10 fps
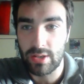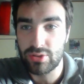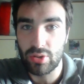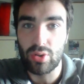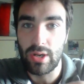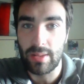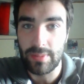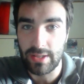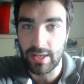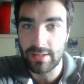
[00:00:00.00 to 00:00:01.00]
solo con la
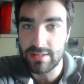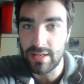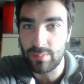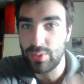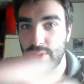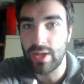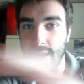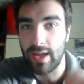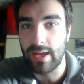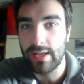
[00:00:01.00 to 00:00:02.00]
mia, ad esempio,
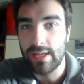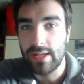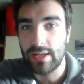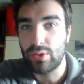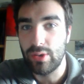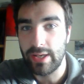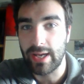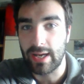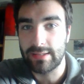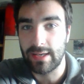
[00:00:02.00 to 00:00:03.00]
che è
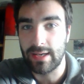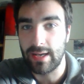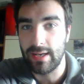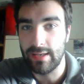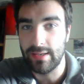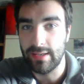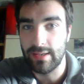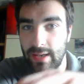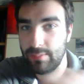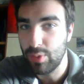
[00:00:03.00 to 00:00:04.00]
collegata al,
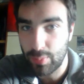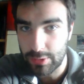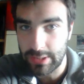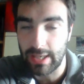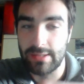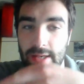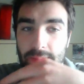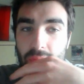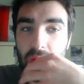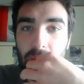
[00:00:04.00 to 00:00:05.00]
al mio
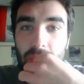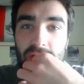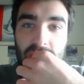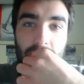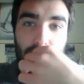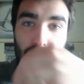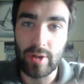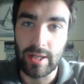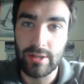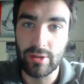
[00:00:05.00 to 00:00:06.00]
portatile. Mentre
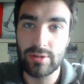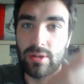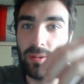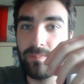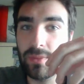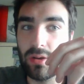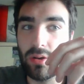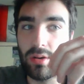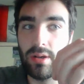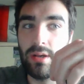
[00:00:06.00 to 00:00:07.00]
con Elliot
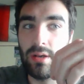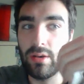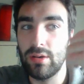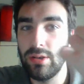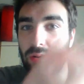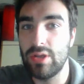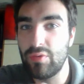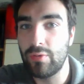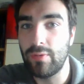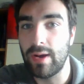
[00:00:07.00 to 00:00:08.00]
Uh, io
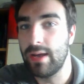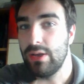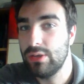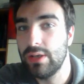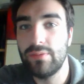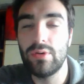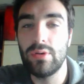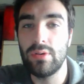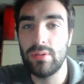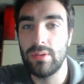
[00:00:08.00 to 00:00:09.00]
devo, fa- io
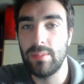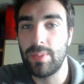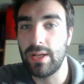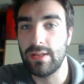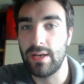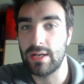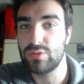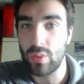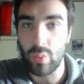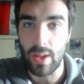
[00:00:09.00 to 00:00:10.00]
devo uh, prendere la
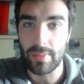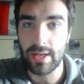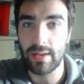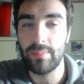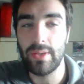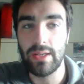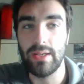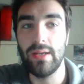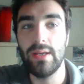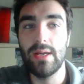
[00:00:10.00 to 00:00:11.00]
sua webcam
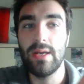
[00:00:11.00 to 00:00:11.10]
e